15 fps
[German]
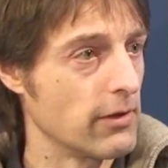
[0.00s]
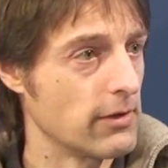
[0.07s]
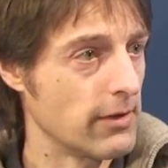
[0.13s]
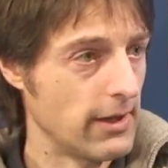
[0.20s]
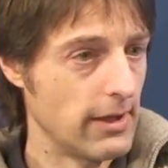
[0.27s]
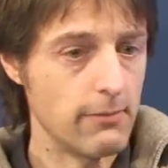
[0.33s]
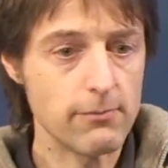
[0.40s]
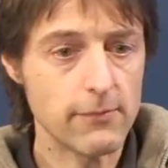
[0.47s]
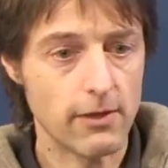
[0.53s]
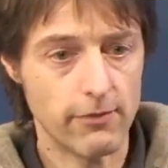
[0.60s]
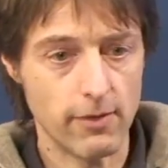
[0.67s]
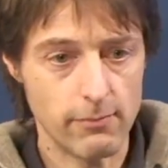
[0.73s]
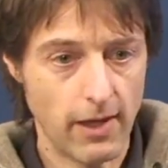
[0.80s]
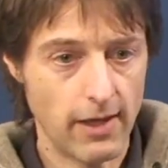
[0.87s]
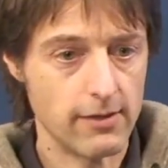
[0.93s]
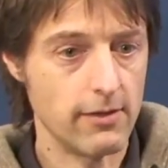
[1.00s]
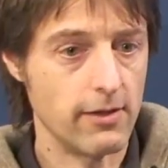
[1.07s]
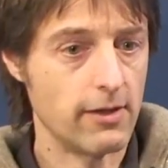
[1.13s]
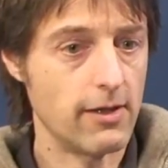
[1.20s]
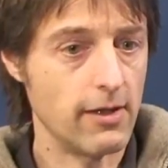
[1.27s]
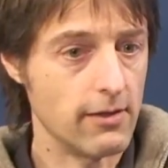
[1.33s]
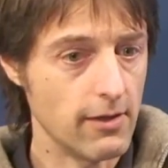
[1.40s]
vertrieben, dann verbrennen
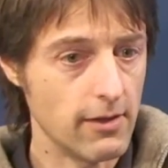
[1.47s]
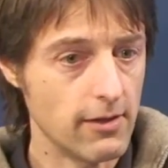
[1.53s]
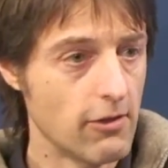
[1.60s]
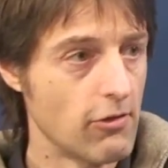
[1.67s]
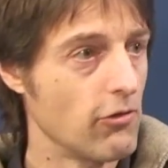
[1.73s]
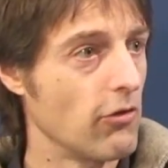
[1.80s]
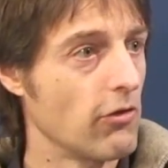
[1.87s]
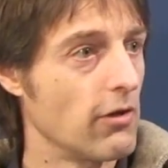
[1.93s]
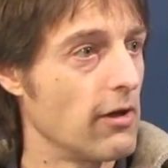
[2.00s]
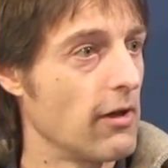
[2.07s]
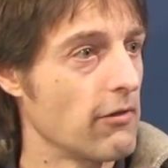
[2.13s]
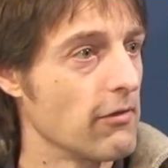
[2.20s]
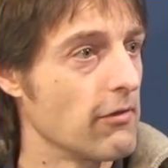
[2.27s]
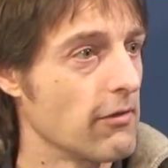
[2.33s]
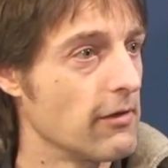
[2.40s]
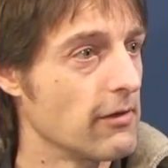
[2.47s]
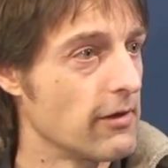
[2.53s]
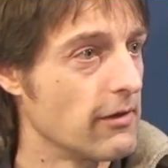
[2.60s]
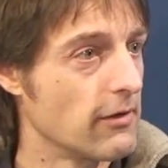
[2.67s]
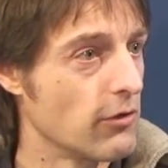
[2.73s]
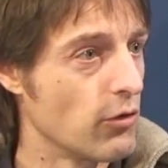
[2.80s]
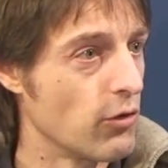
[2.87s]
die Kinder, die zurückgelassen
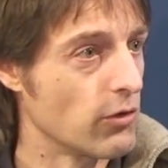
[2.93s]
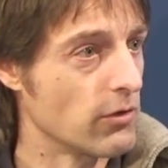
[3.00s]
sind in den